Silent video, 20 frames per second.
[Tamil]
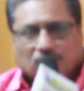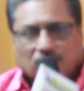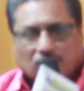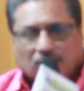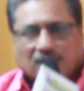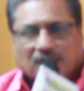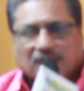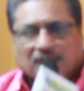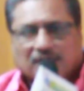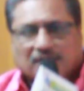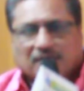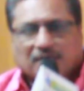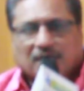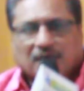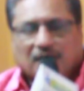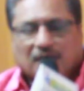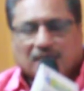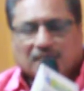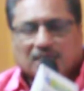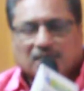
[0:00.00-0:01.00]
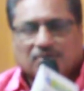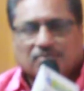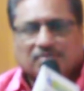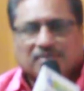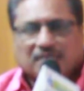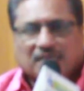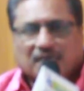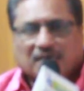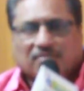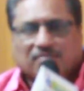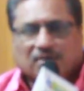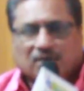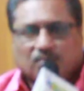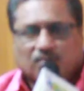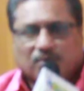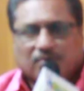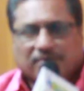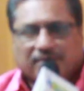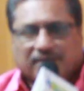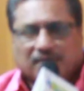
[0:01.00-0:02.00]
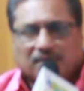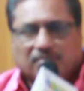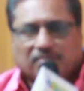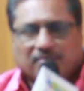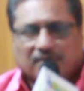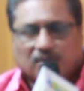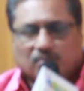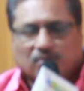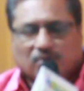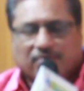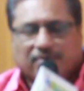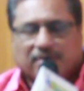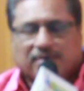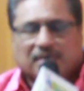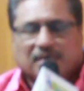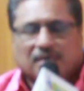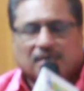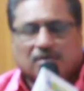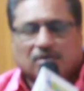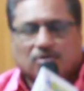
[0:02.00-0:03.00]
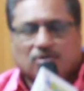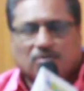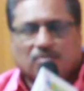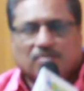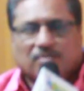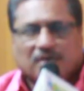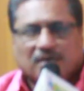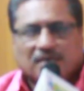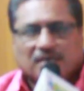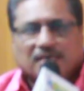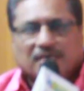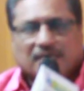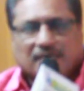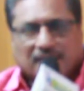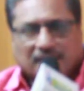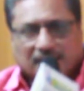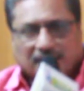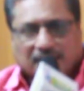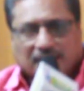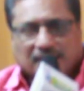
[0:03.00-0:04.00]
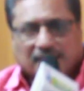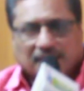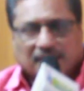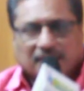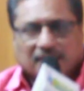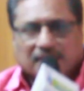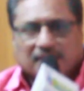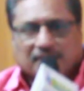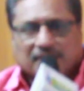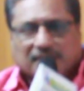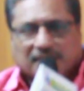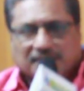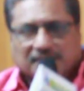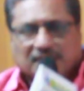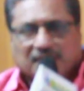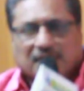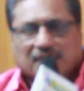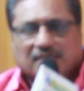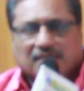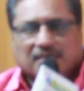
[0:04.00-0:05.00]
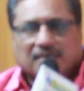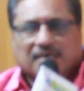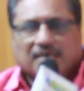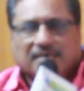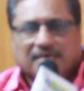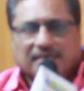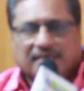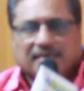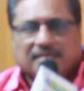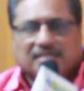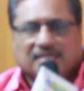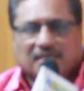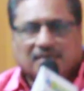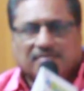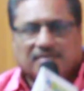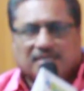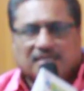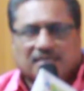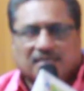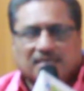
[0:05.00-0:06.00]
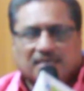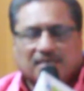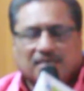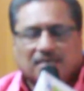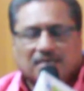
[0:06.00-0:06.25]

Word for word: தொடர்ந்து ஆதரவு தர விரும்புவர் விரும்புபவர்களுக்கும் எனது நெஞ்சார்ந்த நன்றியை தெரிவித்து